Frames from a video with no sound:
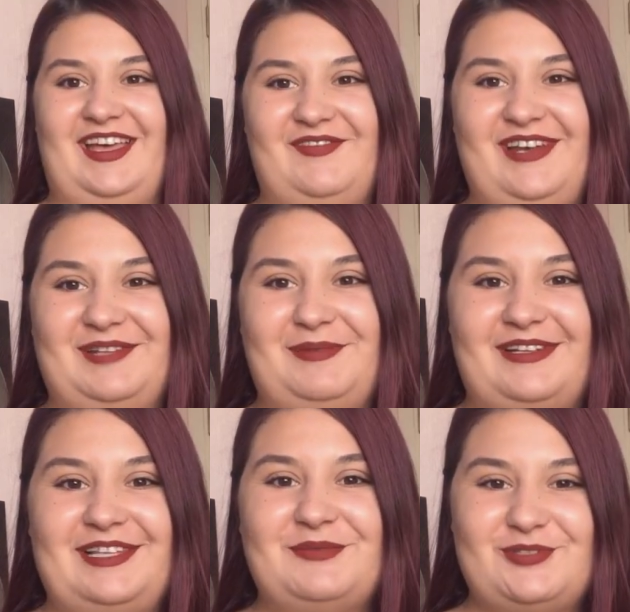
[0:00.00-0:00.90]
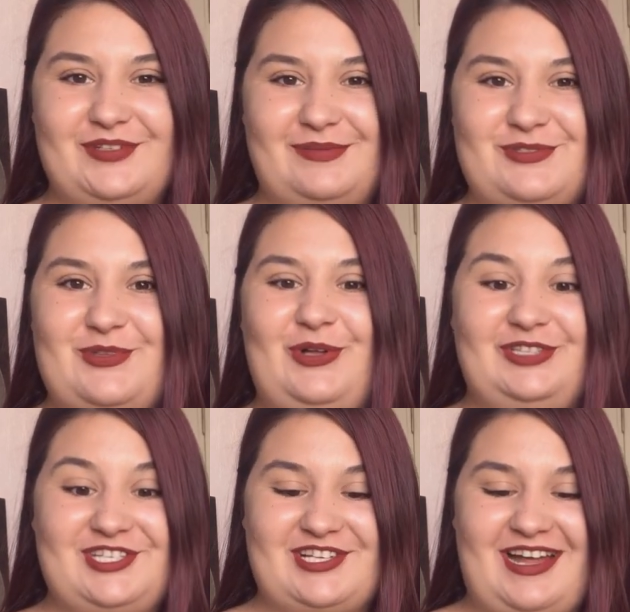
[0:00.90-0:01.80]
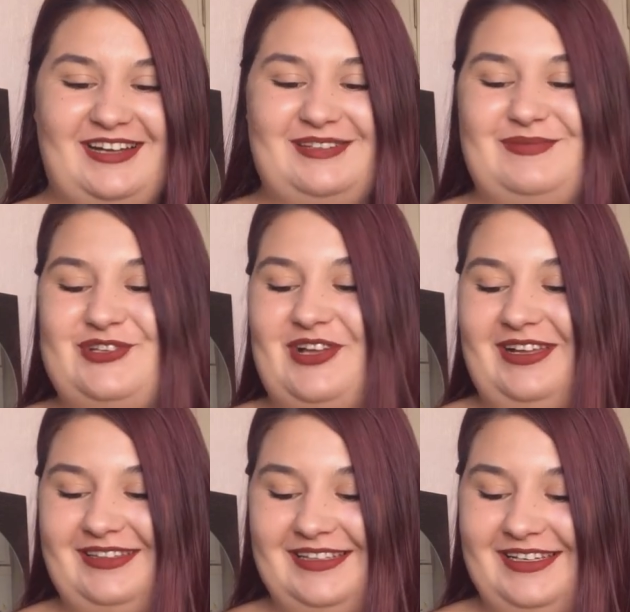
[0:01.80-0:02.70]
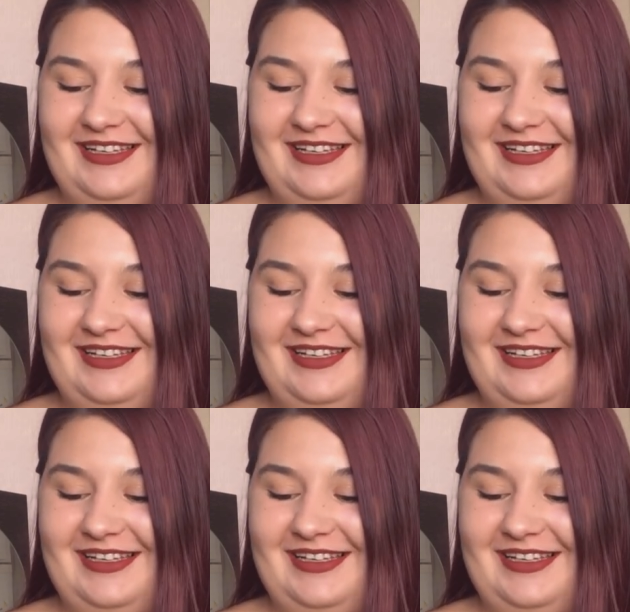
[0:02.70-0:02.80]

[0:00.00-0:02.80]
evet bekleme süremiz doldu. Çıkardım şu an.